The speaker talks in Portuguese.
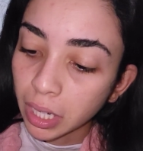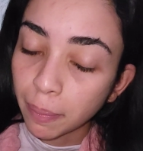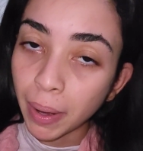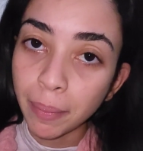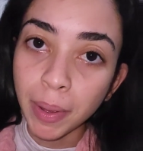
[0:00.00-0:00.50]

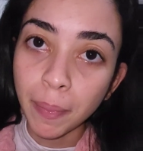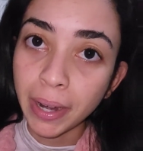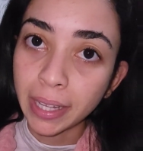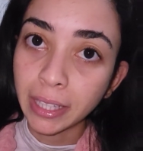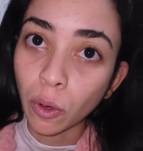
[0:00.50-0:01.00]
pra minha pele
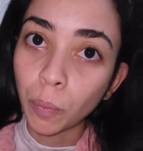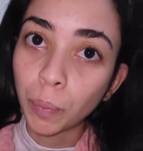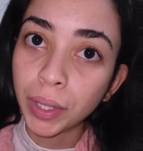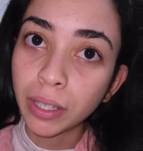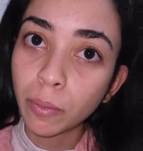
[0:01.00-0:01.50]
que tá com
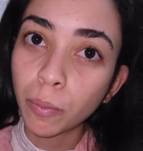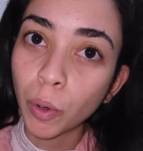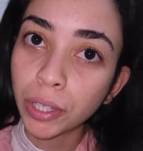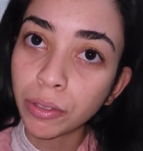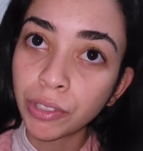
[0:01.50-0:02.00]
um
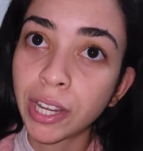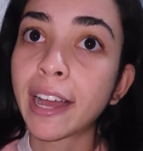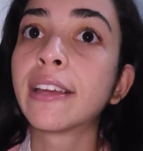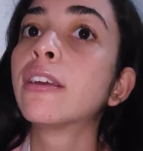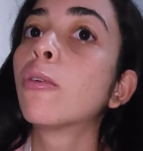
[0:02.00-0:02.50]
pouquinho de
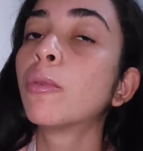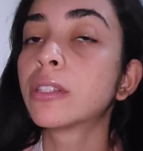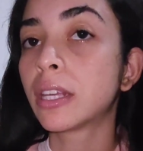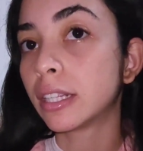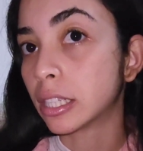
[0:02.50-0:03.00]
acne,
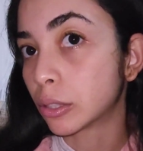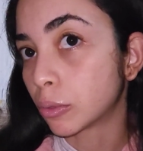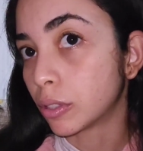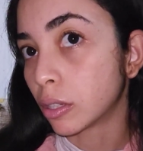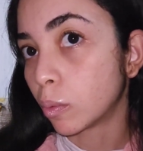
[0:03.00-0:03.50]
algumas
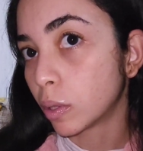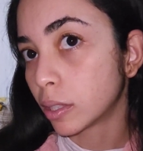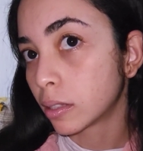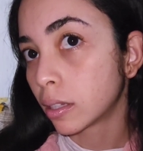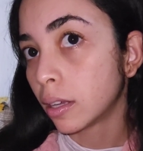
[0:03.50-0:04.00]
irritações,
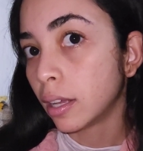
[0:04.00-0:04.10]
algumas